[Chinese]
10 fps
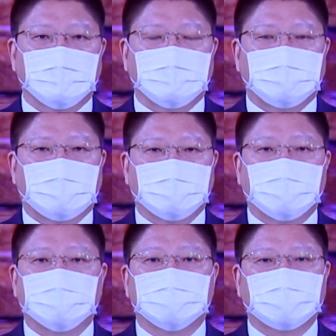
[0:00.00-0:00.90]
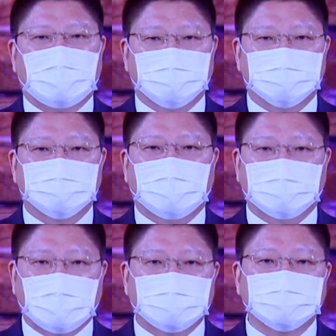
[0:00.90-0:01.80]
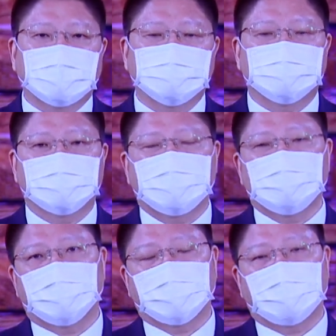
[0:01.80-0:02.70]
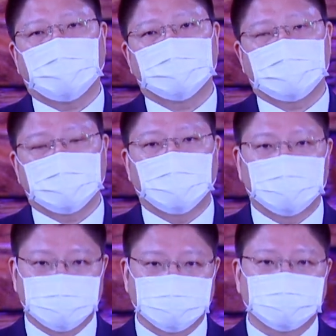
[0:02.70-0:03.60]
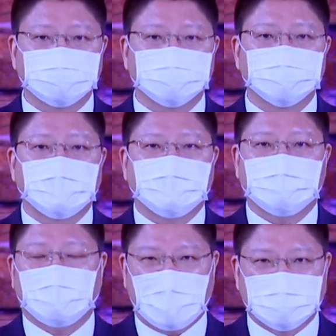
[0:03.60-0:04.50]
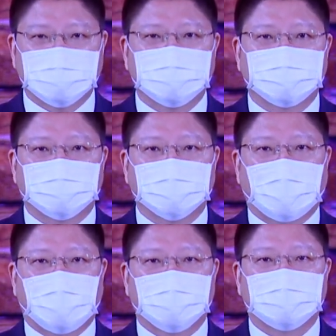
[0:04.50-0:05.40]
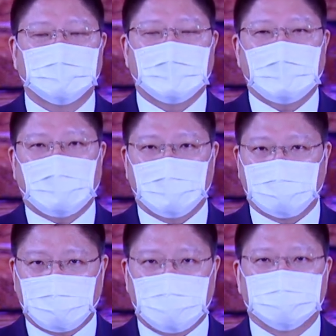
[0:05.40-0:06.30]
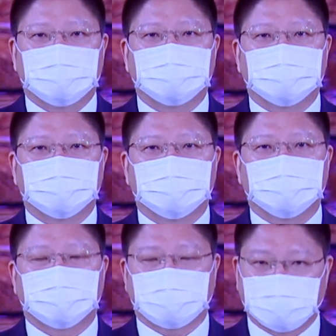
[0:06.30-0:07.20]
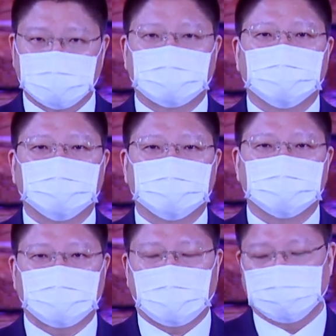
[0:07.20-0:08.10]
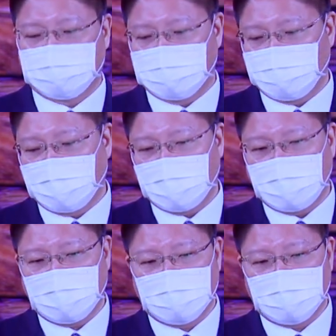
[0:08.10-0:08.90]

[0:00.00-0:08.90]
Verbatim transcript: 那爷爷很感恩呐，当下就立愿要亲口如诉，要安设佛堂，还要广度众生这样子的愿力。